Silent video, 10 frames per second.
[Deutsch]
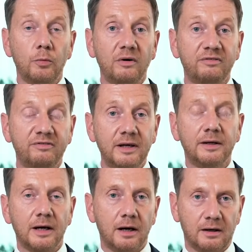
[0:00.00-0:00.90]
Über
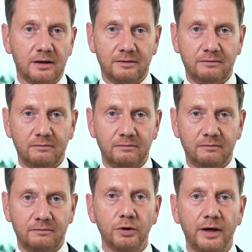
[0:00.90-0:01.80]
viele Jahre
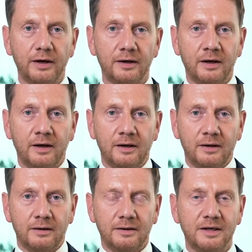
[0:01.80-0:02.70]
war Hoheneck
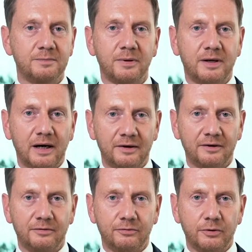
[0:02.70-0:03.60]
nicht
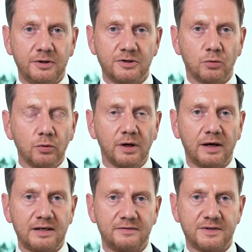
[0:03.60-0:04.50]
bekannt für dieses
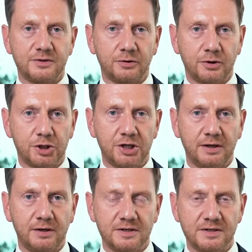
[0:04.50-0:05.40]
Unrecht, was dort
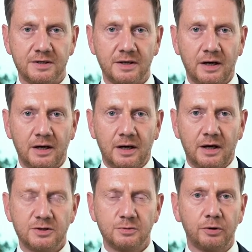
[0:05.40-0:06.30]
geschehen ist.
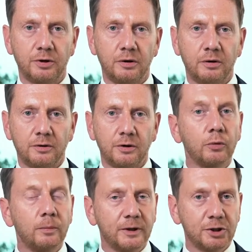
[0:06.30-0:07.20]
Es wurde
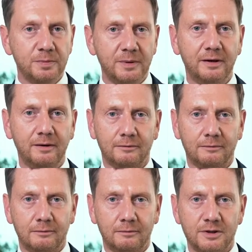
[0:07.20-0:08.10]
darüber
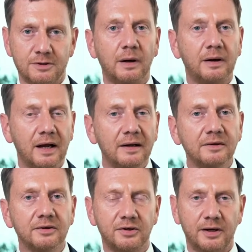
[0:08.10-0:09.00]
geschwiegen. Es waren
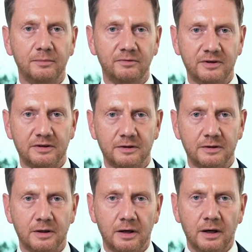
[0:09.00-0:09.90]
andere Themen
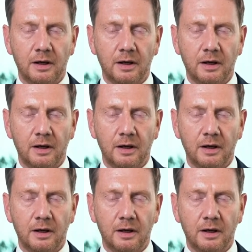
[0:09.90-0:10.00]
wichtig.